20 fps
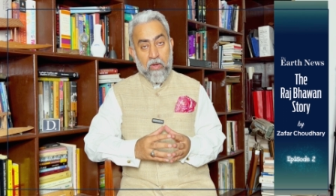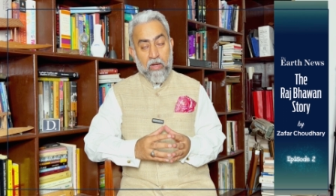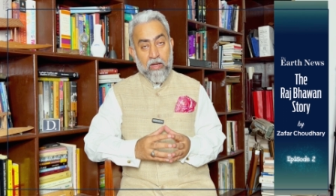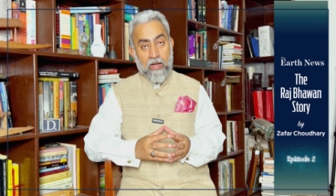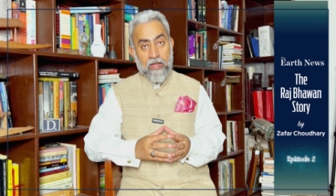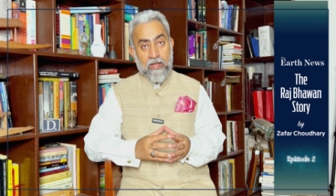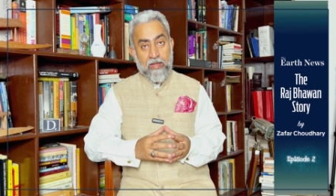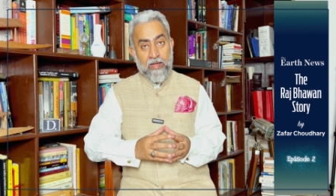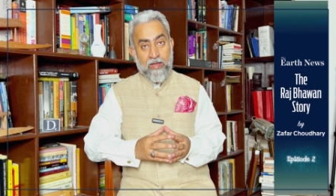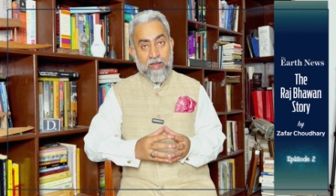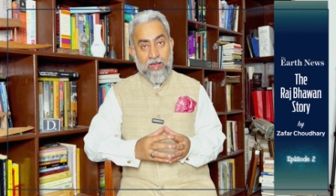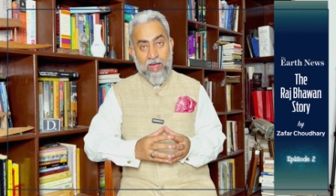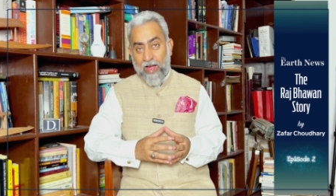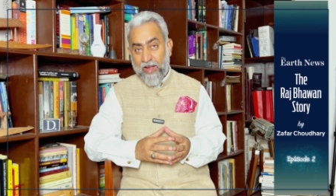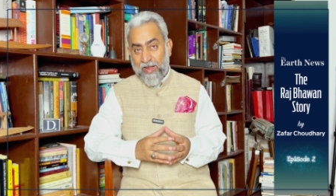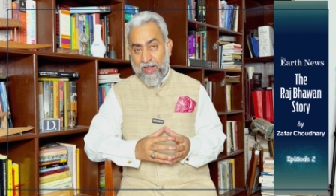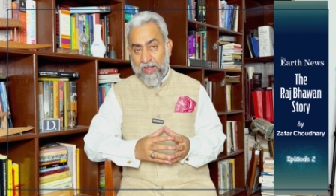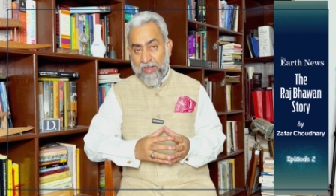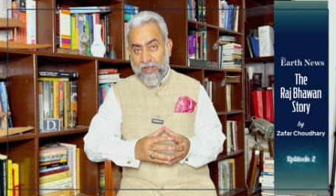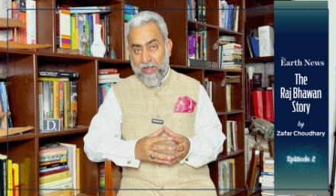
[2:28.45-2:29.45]
मरकज़ ने क्या
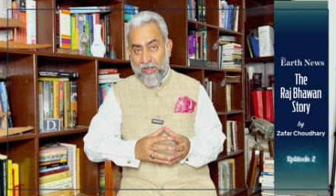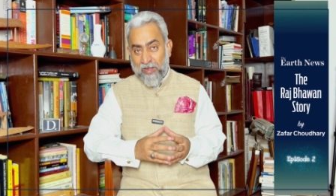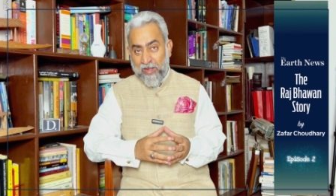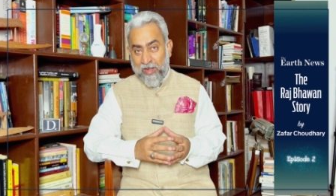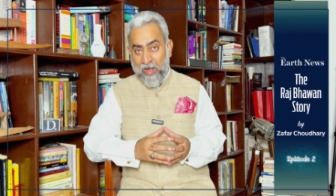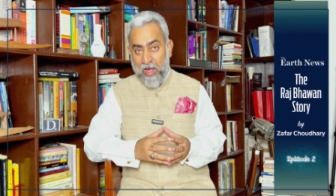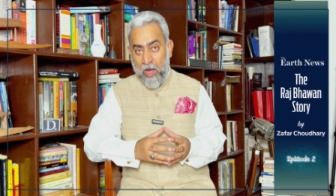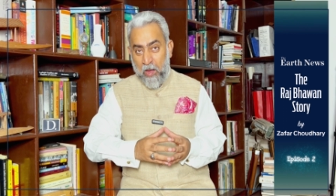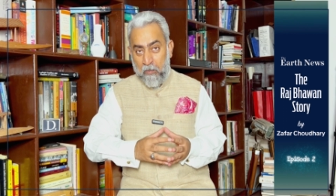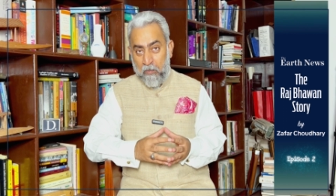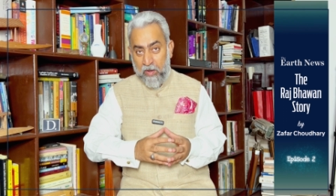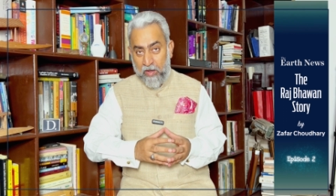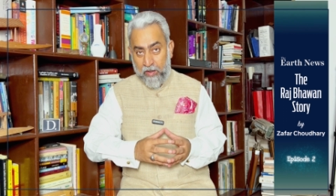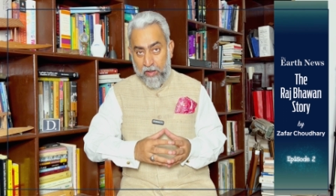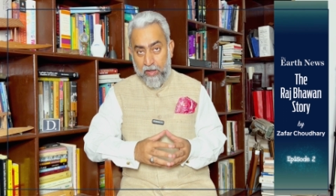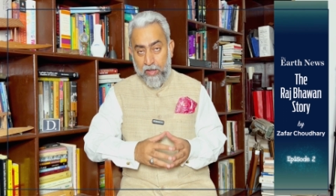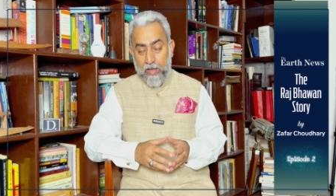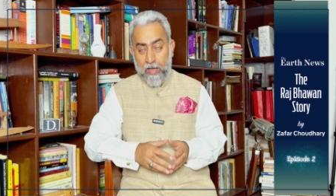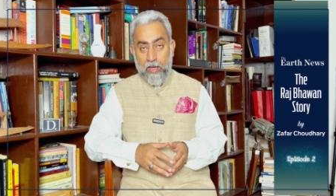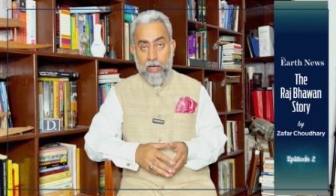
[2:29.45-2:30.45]
क्या चीज़ें यहाँ पर
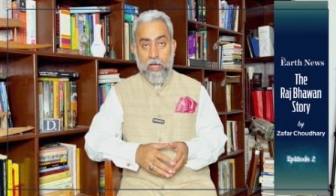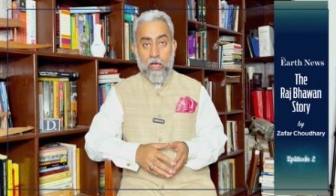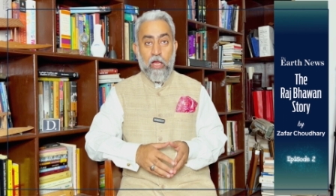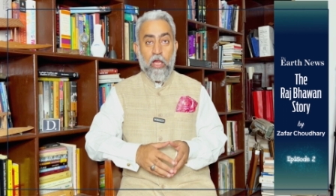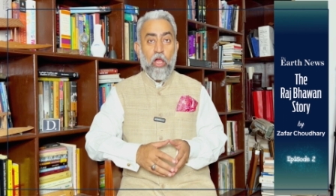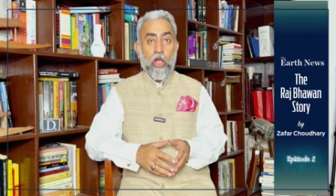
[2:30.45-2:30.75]
की हैं